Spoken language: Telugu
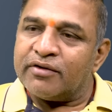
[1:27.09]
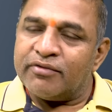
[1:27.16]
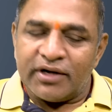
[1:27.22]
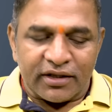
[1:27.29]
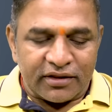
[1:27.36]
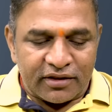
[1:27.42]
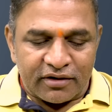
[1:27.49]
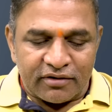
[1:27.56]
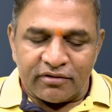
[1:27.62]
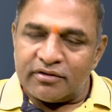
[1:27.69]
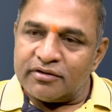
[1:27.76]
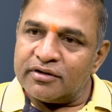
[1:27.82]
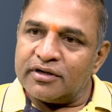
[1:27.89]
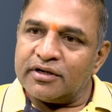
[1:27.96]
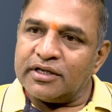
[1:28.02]
వీళ్ళిద్దరూ
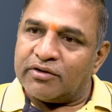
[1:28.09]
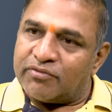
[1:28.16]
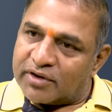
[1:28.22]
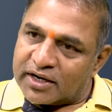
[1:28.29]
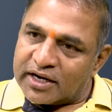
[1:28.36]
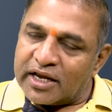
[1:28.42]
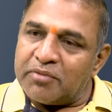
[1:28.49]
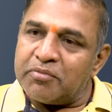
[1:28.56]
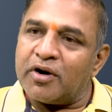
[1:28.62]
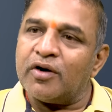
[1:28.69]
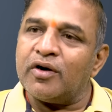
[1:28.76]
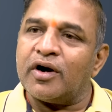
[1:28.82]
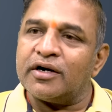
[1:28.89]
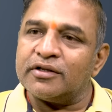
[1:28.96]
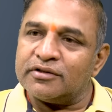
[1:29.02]
ఎవరు గేమ్
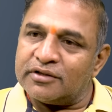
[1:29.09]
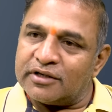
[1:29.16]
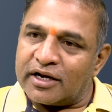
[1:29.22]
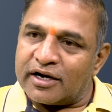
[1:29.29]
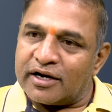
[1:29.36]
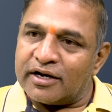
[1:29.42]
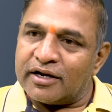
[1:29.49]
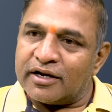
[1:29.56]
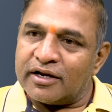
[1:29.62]
వాళ్ళు ఆడుతున్నారా